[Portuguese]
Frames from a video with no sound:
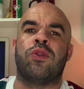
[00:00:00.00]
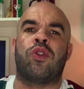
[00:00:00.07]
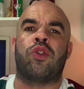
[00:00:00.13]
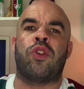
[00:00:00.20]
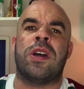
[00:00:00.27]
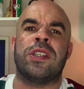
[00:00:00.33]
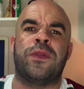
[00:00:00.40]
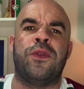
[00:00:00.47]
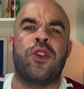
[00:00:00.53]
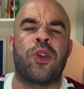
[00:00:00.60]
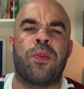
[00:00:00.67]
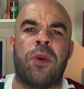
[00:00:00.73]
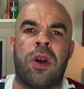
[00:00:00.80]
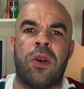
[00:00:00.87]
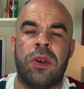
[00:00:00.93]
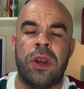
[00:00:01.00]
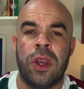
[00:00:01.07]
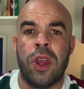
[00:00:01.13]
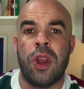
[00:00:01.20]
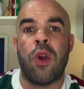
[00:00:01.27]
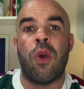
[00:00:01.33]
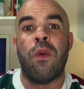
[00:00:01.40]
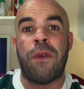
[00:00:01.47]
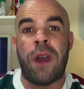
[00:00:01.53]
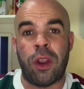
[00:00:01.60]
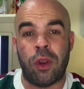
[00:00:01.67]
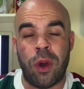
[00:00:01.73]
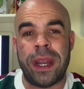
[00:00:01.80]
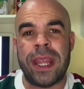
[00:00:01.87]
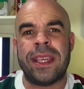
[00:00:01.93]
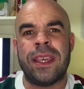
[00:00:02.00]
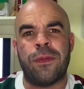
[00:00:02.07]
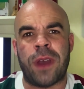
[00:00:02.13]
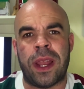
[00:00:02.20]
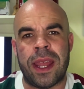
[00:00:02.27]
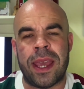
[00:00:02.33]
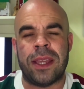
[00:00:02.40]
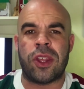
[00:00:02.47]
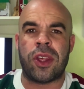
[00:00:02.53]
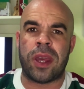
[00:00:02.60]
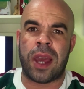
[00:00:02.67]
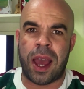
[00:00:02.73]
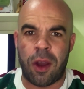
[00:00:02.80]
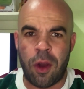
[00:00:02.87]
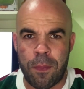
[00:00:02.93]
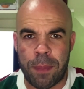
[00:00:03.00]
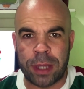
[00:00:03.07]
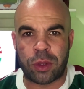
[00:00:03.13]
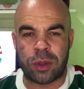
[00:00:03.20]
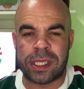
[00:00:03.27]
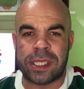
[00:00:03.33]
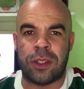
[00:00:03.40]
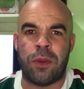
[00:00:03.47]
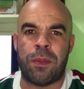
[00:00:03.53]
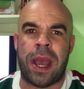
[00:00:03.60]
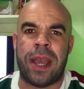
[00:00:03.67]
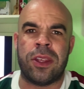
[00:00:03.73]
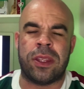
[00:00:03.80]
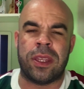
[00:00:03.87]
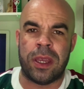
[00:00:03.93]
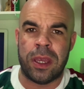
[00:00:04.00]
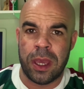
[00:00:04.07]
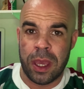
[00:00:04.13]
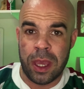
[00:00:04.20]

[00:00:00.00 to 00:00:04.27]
Sócio Futebol, o valor equivalente ao patrocínio master.